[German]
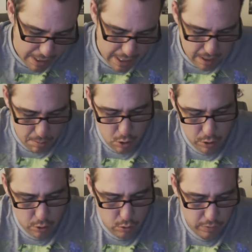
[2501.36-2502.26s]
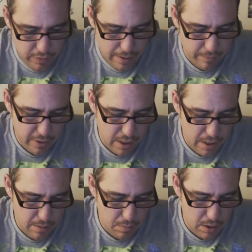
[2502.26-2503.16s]
Man kann aber auch natürlich Verdampfer
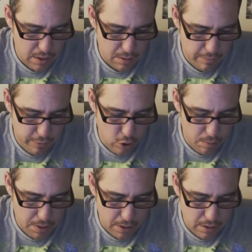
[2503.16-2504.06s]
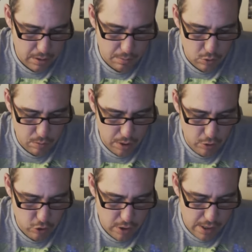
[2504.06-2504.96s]
nehmen, die sag ich mal, von der Optik ähm, zum
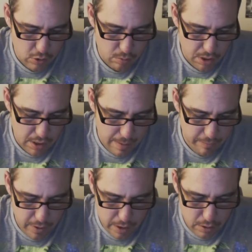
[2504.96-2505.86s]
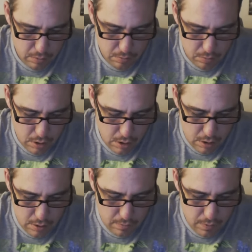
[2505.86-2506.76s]
Edelstahl so ein bisschen abweichen
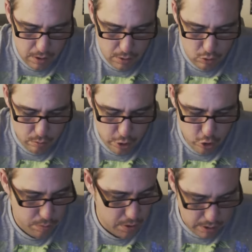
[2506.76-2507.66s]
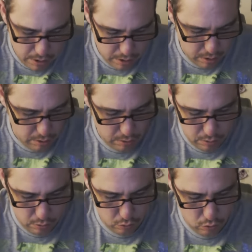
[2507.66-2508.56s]
wie hier zum Beispiel den
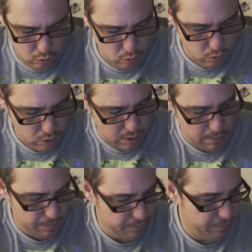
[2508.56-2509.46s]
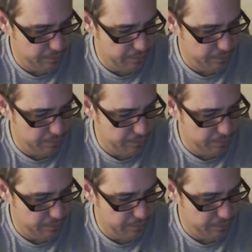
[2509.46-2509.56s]
Cruiser.